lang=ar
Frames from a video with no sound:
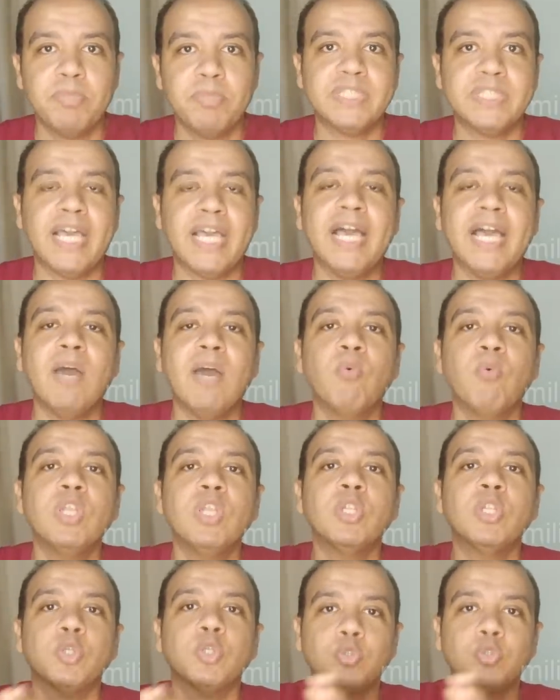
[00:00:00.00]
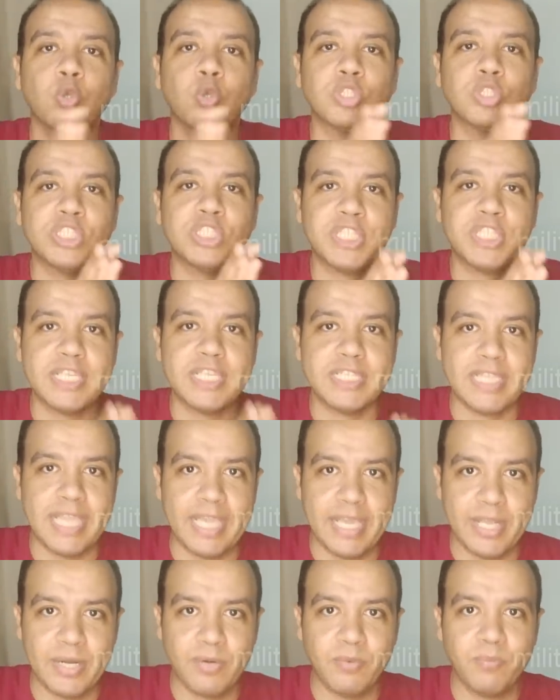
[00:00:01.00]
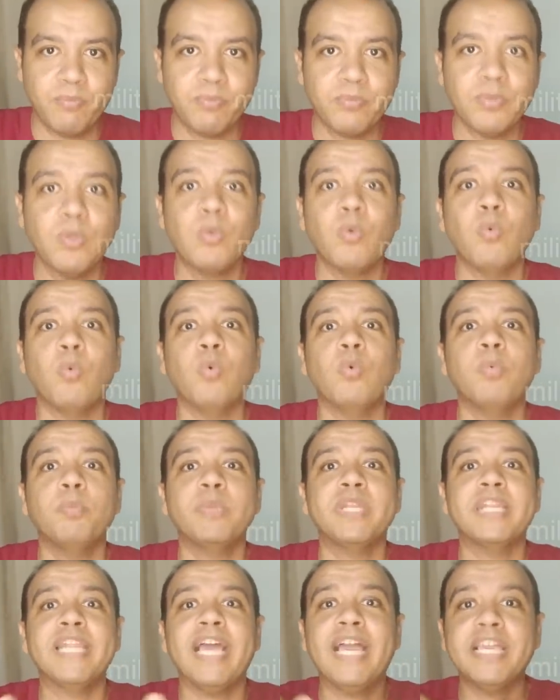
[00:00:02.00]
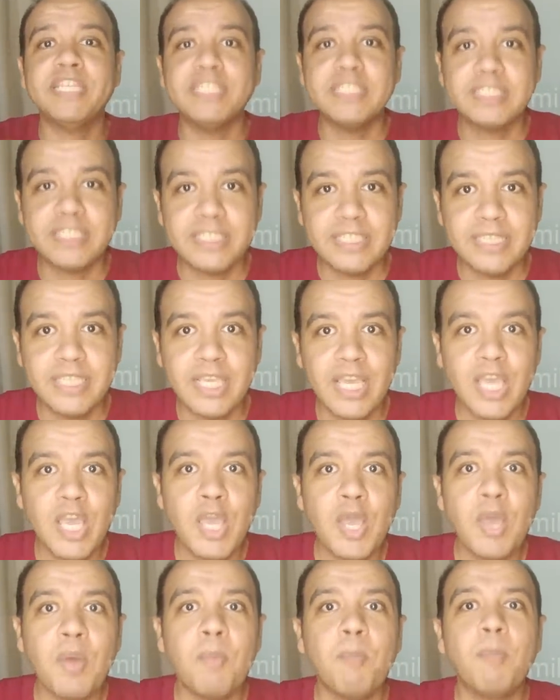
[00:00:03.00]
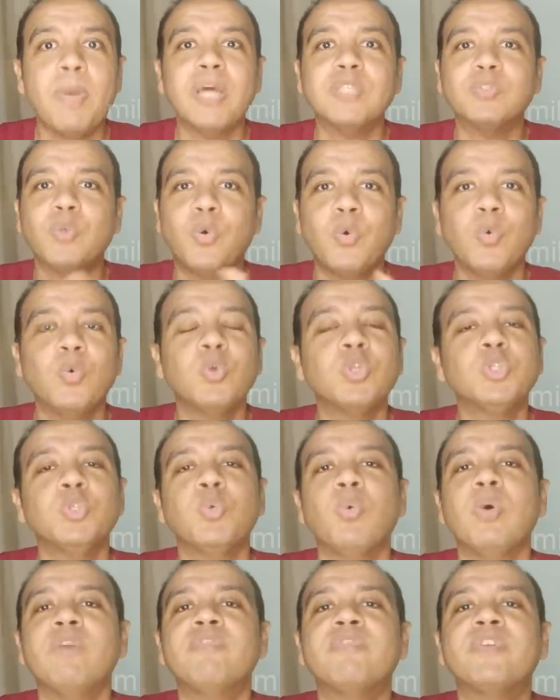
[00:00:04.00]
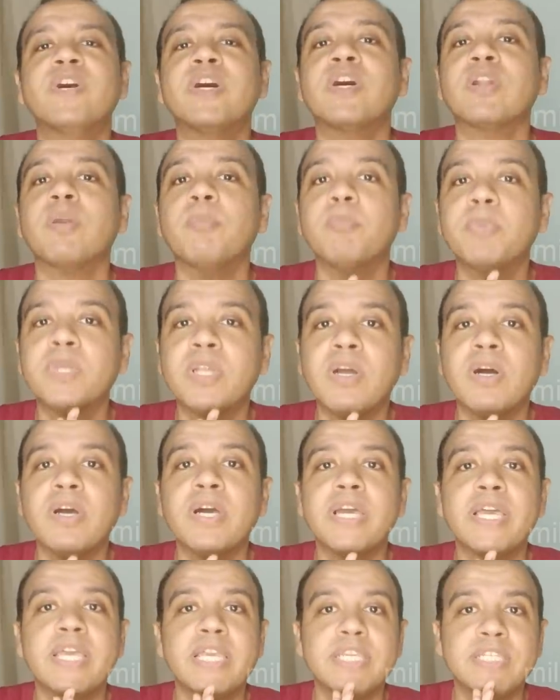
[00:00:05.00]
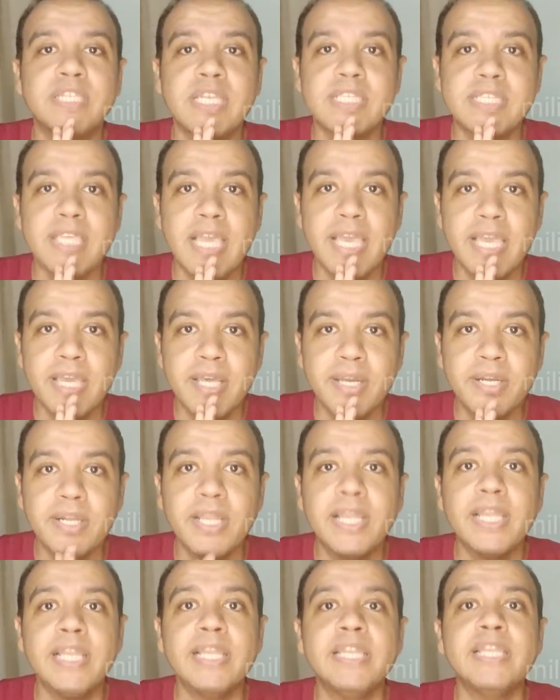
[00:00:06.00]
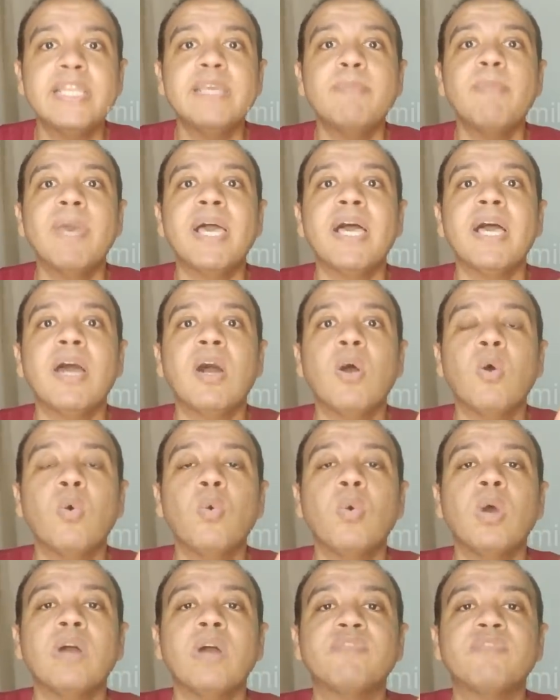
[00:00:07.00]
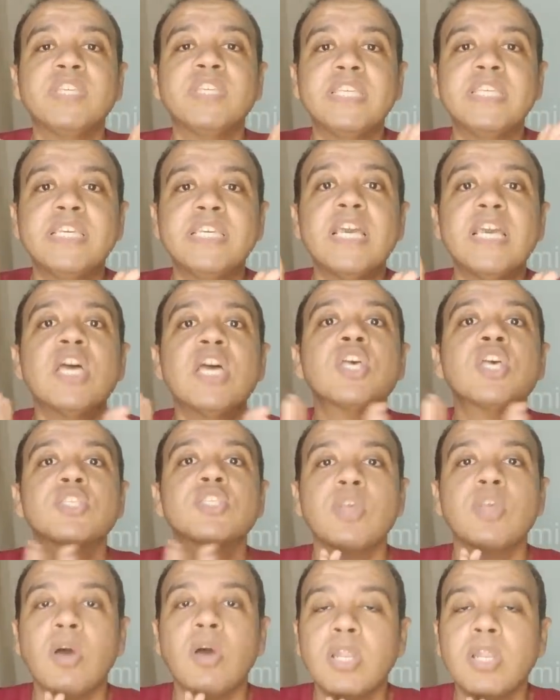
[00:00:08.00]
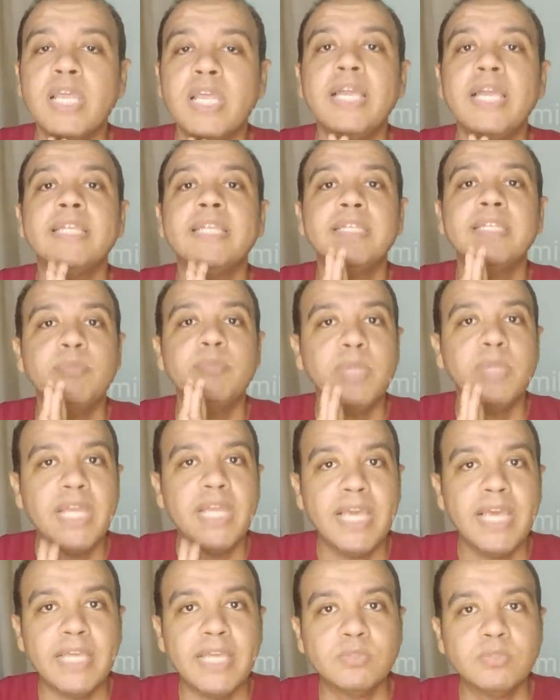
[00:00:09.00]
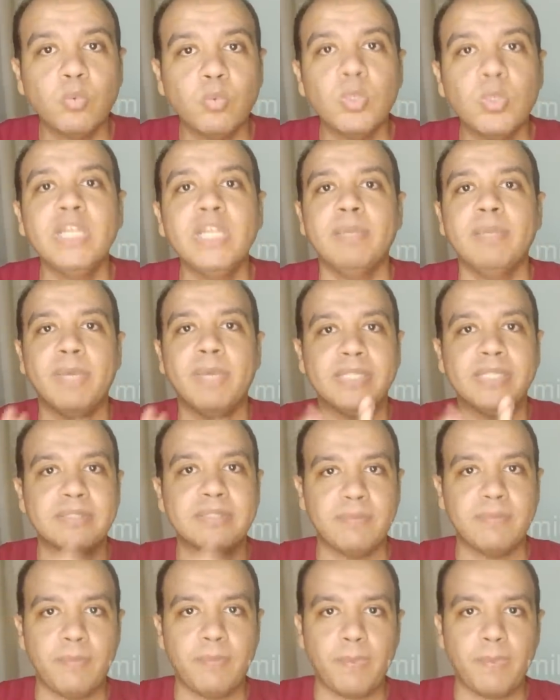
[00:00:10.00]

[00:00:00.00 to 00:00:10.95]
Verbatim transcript: بتحاول ترضي الجزائر ومن ناحيتي بدعو يوفق ربنا الجزائر لما هو فيه صالح للبلاد والعباد